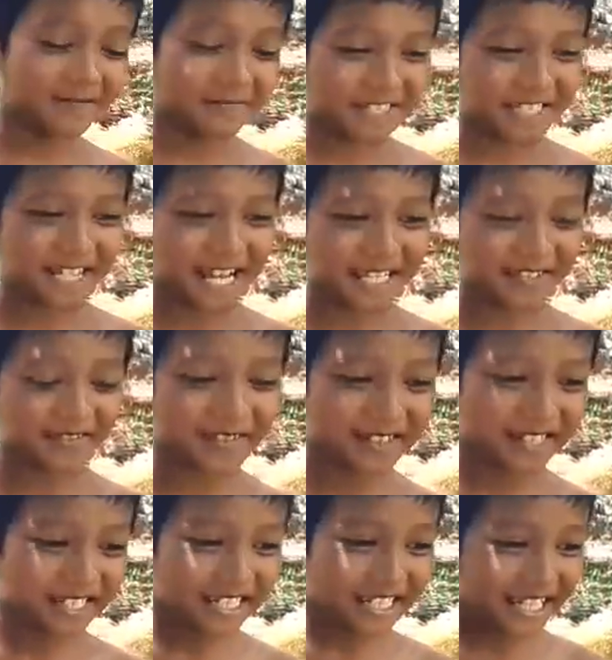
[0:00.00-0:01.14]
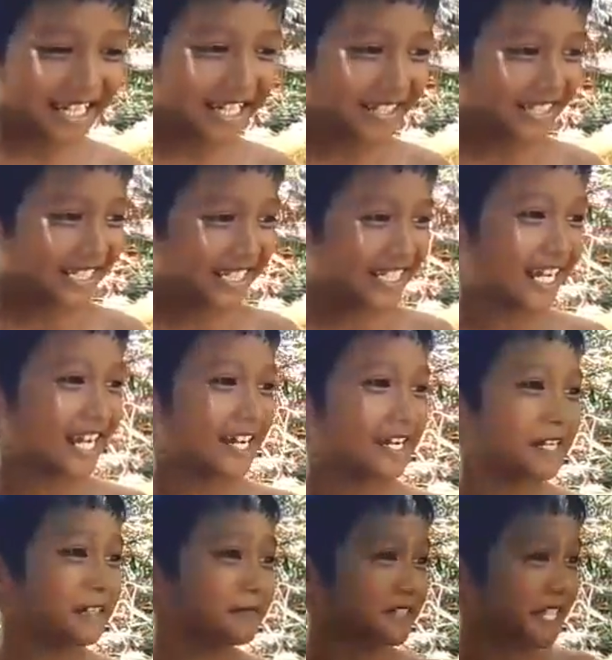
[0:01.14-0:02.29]
persatu eh tiga
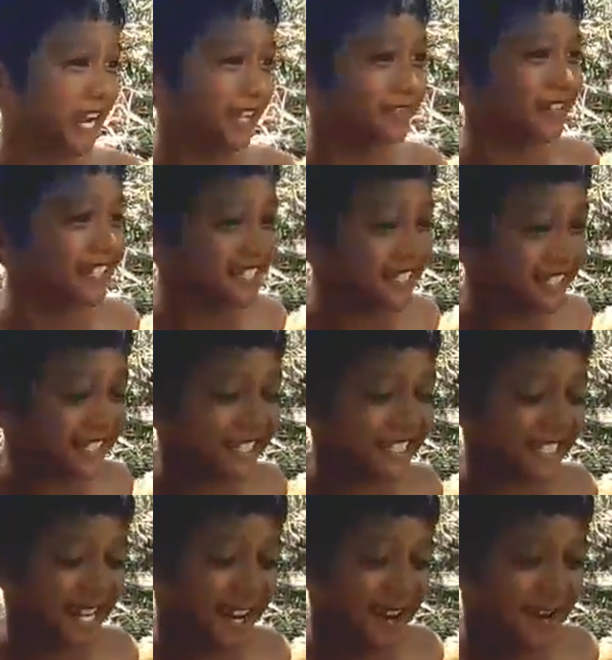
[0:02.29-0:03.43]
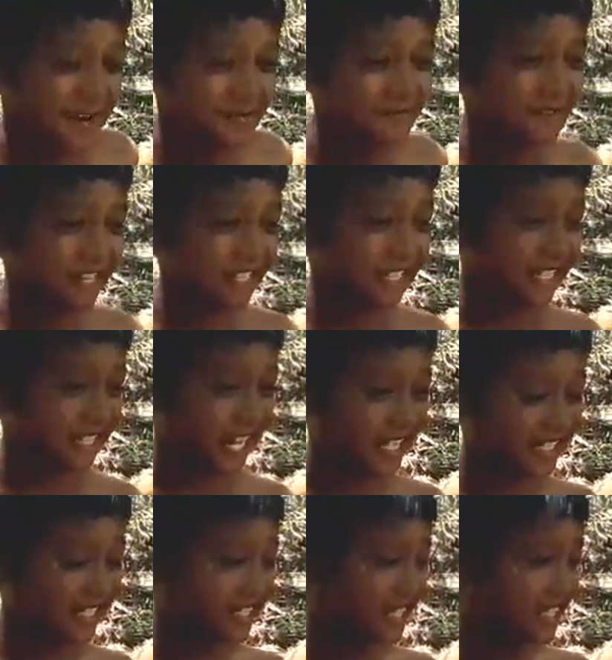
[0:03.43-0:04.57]
persatuan Indonesia empat
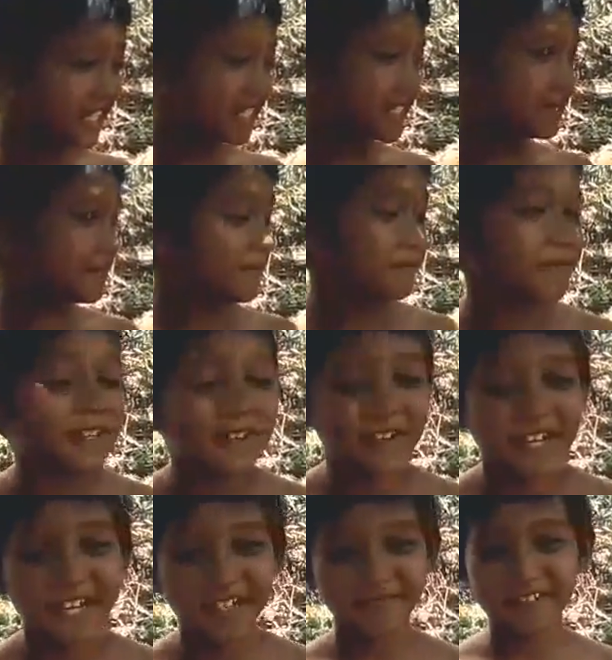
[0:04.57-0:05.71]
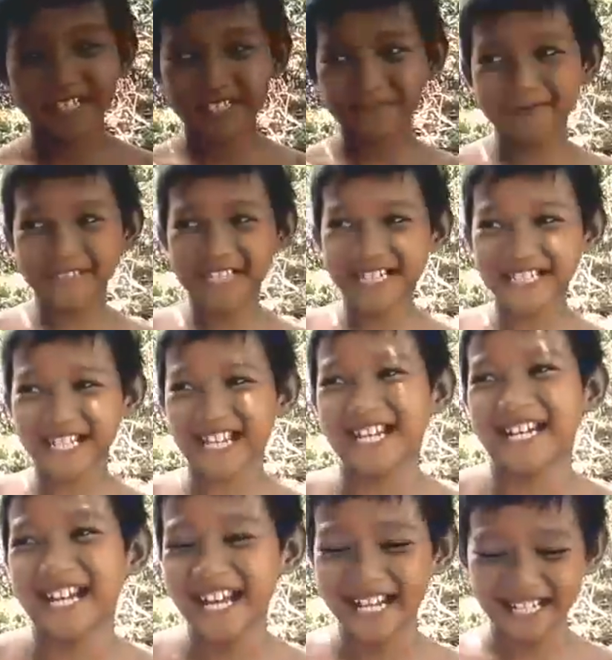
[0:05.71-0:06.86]
kerakyatan yang dipimpin oleh hikmat
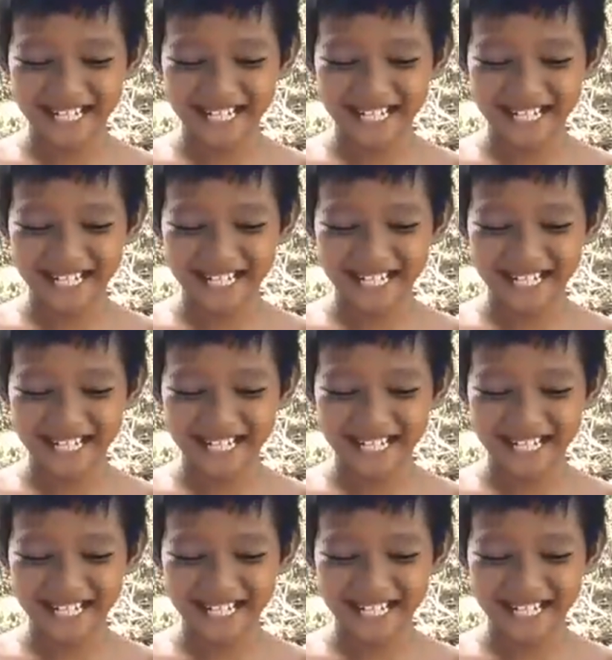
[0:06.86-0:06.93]
kebijaksanaan